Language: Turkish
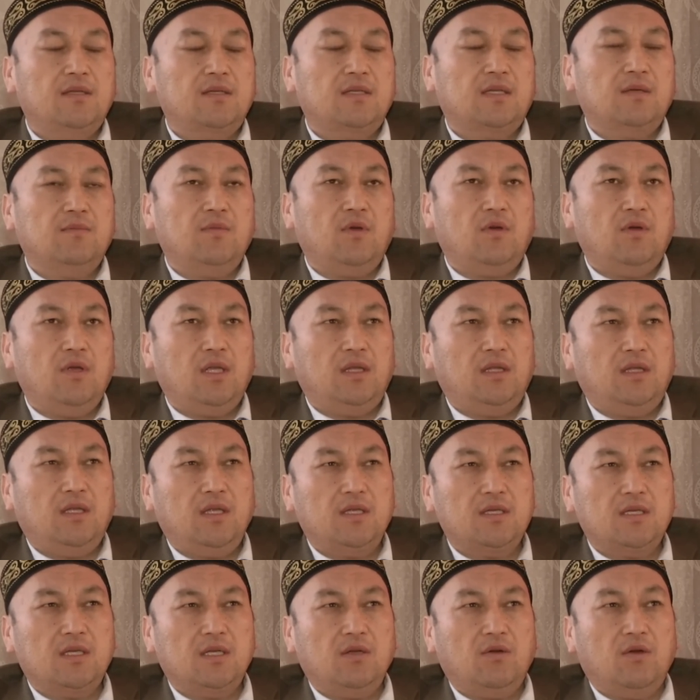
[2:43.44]
2017
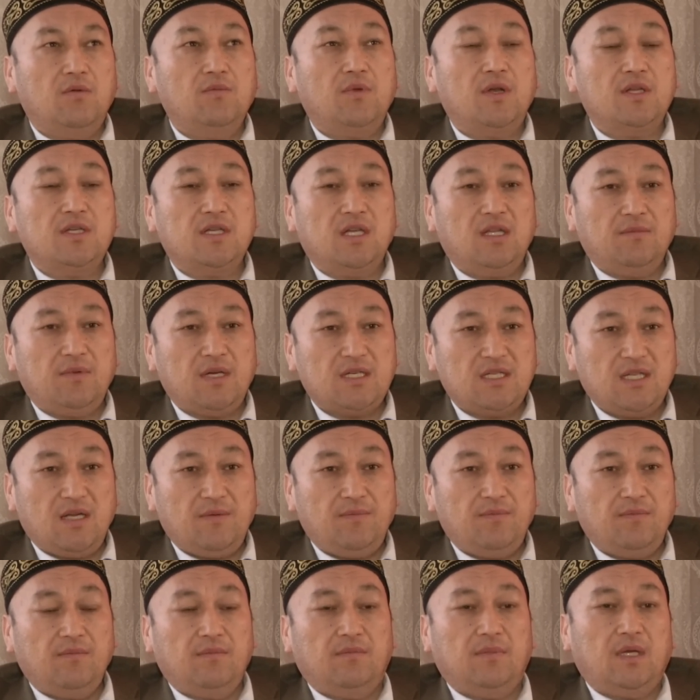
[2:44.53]
ee, yılı 11 yılına
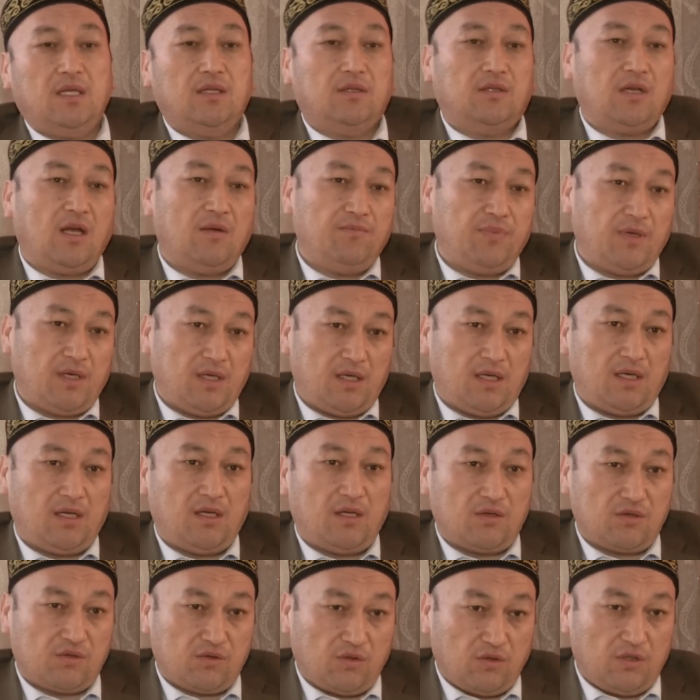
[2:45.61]
başlayıp ben
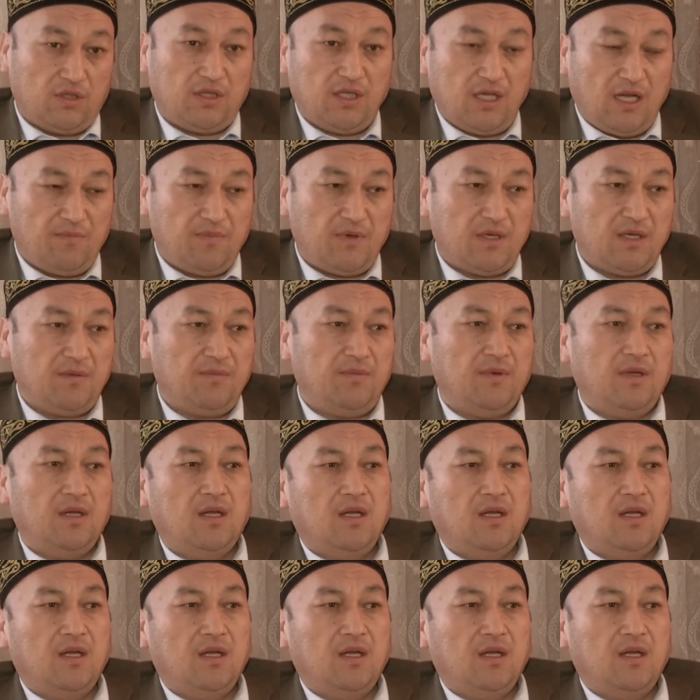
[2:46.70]
kampaga e, solada aparıp